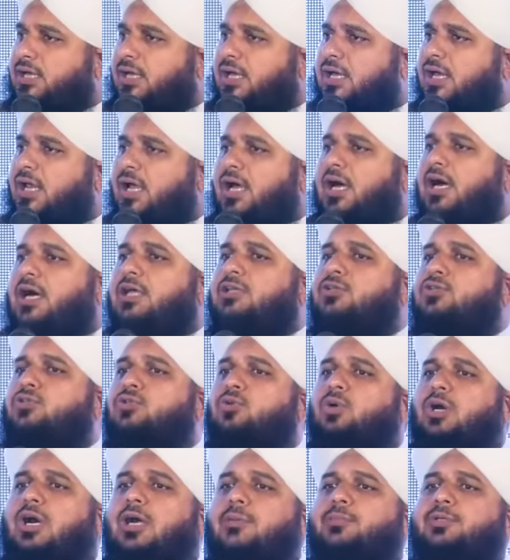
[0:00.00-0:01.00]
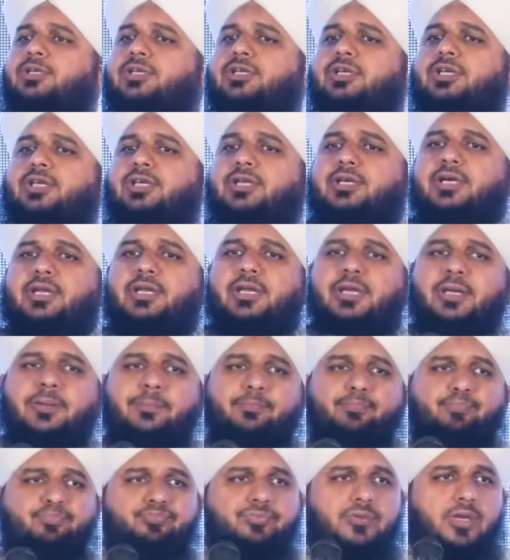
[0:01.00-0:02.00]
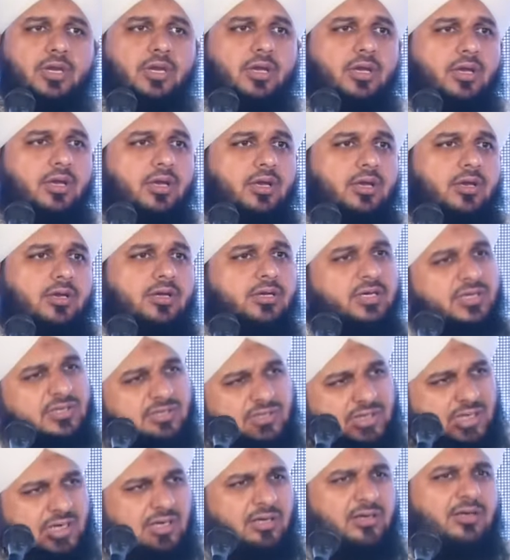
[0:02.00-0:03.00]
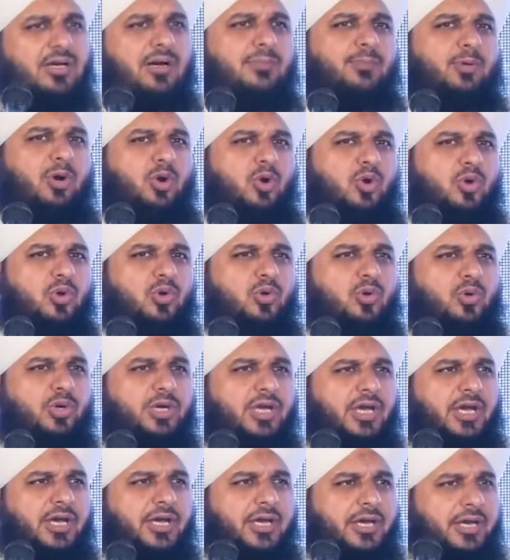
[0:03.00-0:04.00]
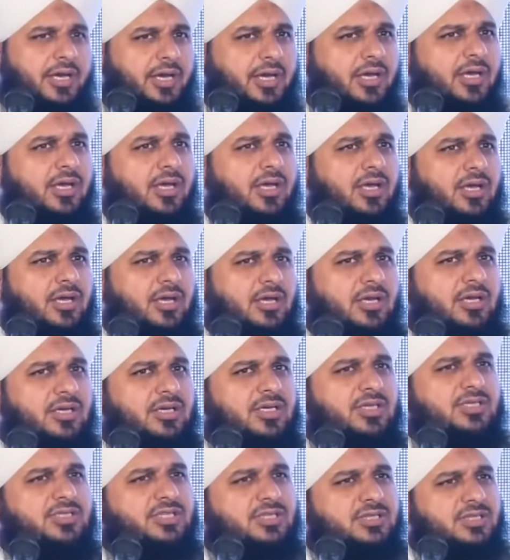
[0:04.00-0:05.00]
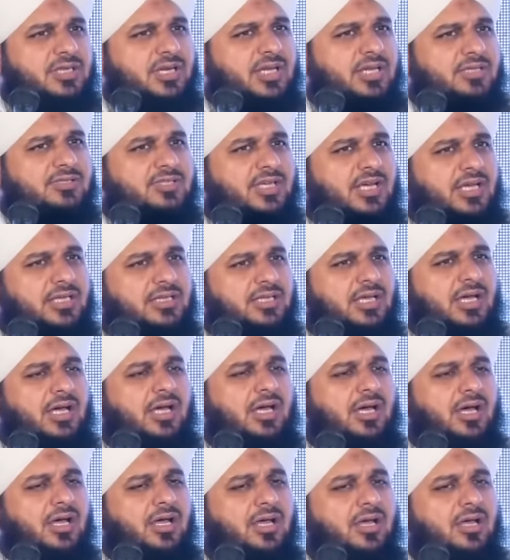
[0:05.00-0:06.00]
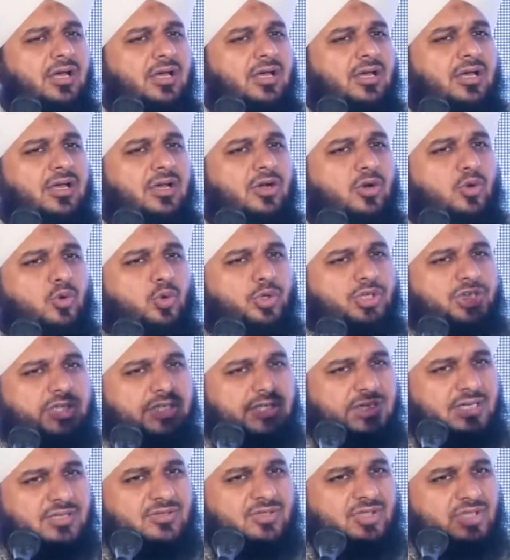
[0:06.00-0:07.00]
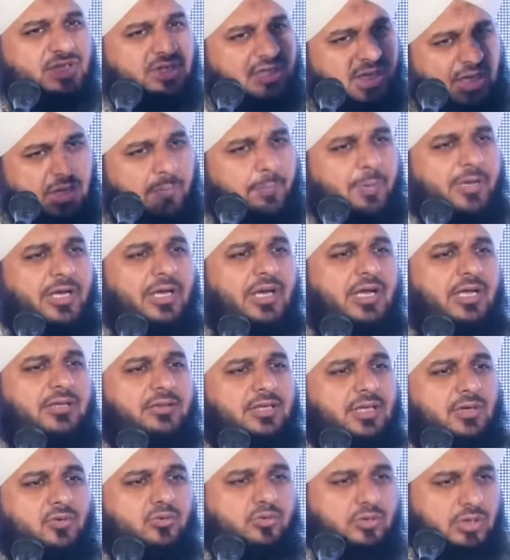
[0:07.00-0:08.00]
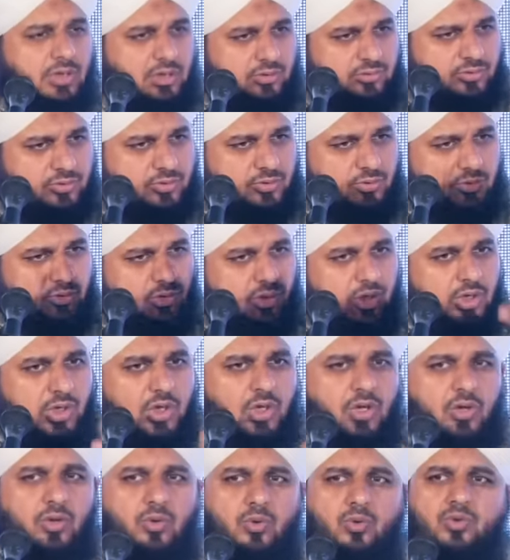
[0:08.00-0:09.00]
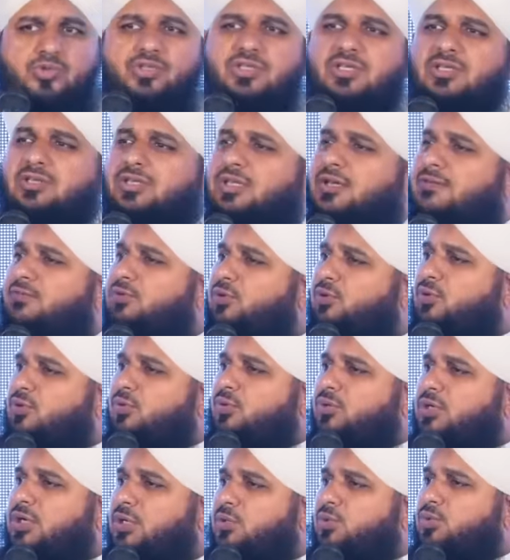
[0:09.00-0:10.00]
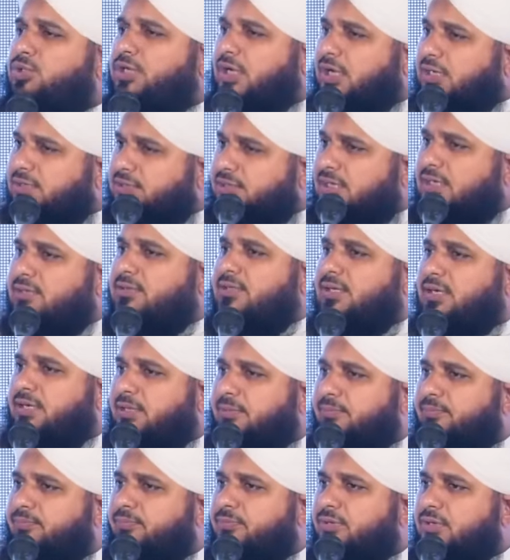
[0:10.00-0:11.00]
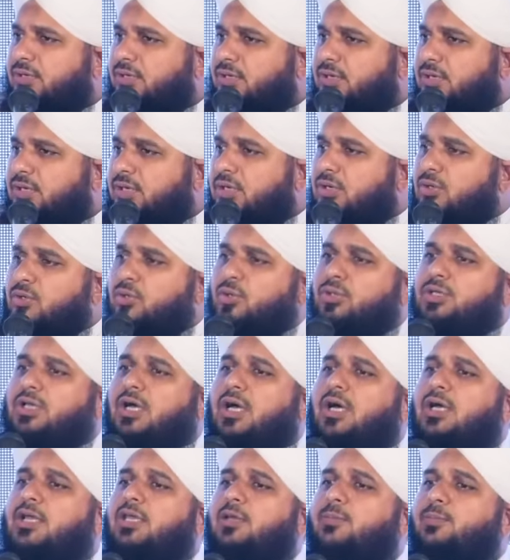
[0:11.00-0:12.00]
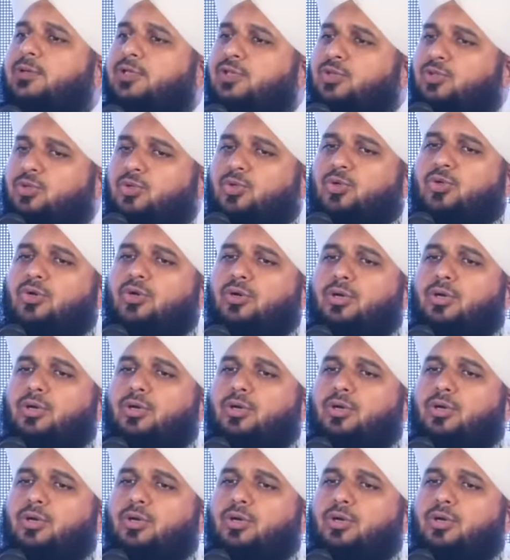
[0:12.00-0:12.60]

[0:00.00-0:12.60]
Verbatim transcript: यार आज तो आप यकीन करें इस तरह का माहौल हो गया है कि जितना ज़्यादा कोई शख्स शर फैलाता है उतना उस, उसकी तरफ लोगों का रुझान जाता है खुदा के बंदो